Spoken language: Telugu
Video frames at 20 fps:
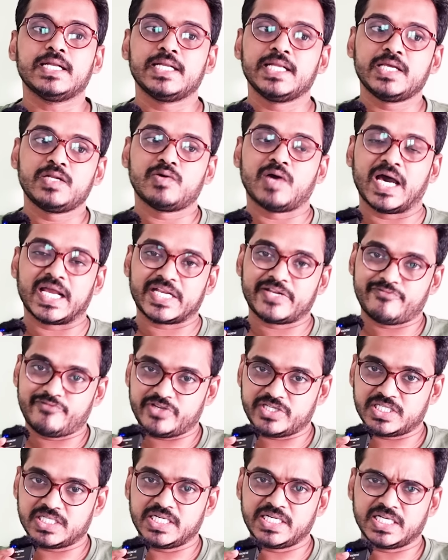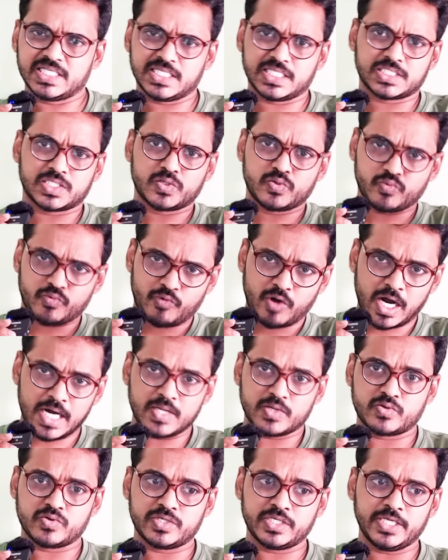నేను ఆర్టిఫిషియల్ ఇంటెలిజెన్స్ను
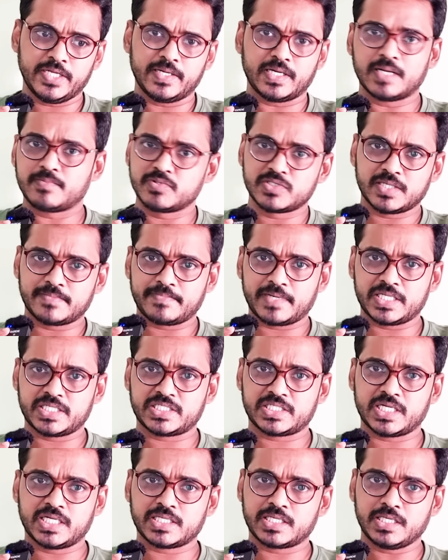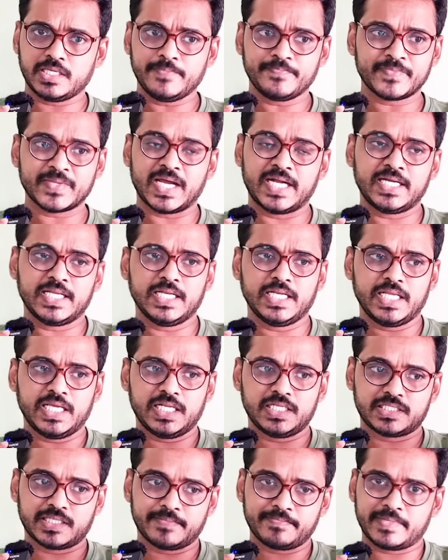వాడుకొని డబ్బు సంపాదించడానికి అంటే
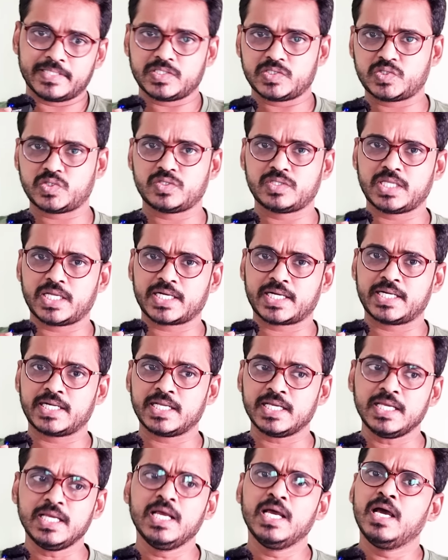నేను సంపాదిస్తున్న దానికంటే